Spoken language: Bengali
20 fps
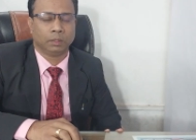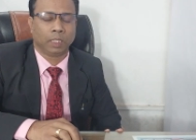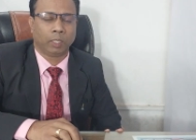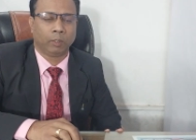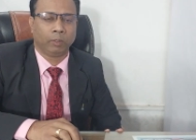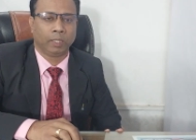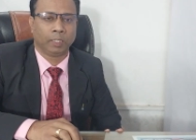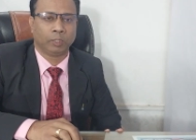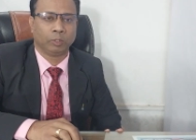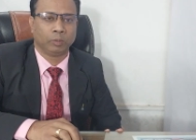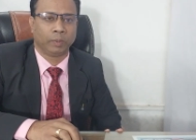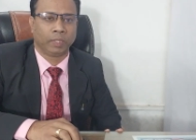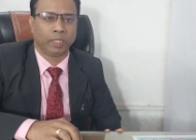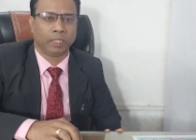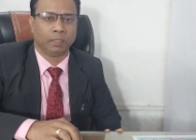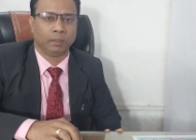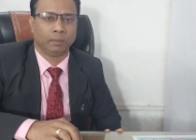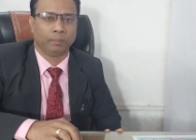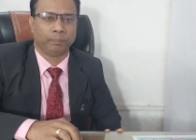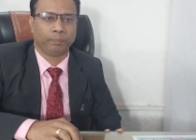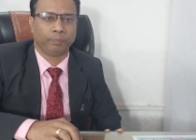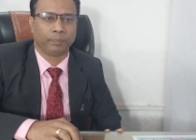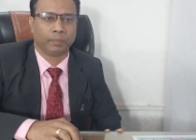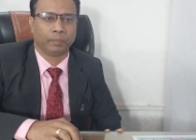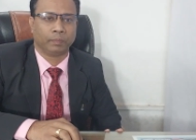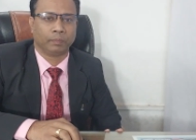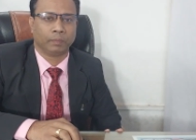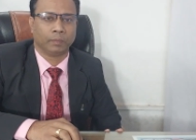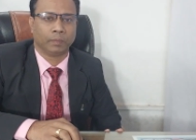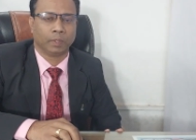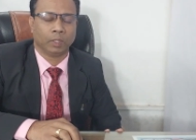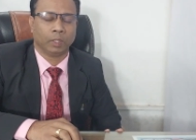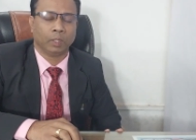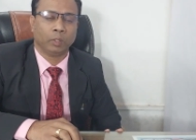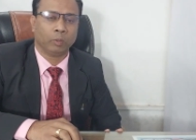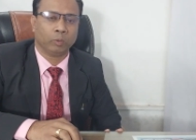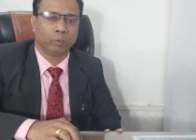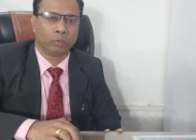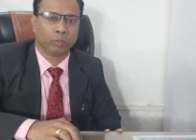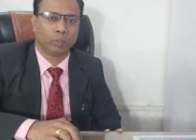তাহলে তুমি
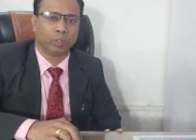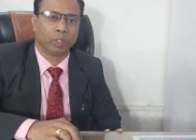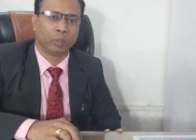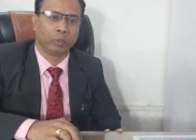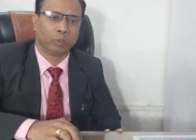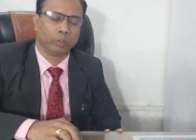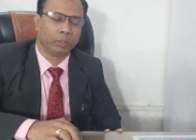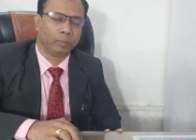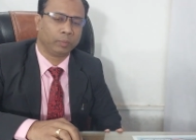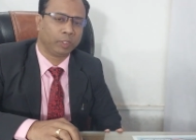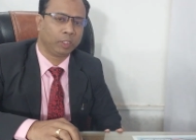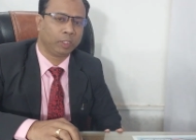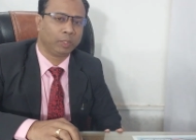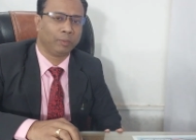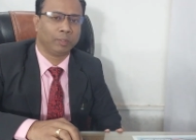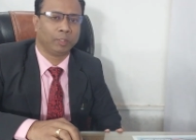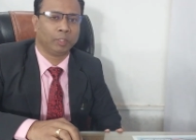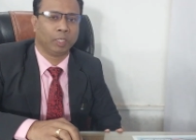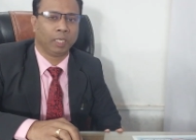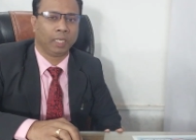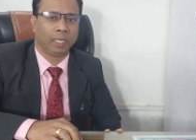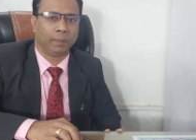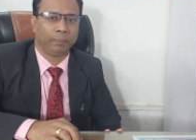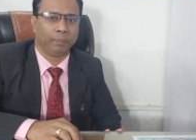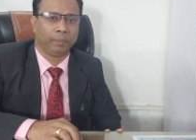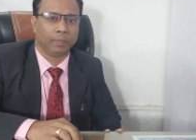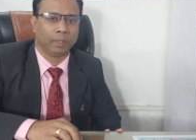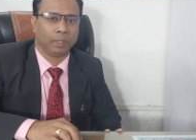কোনো না কোনো বিশ্ববিদ্যালয়ে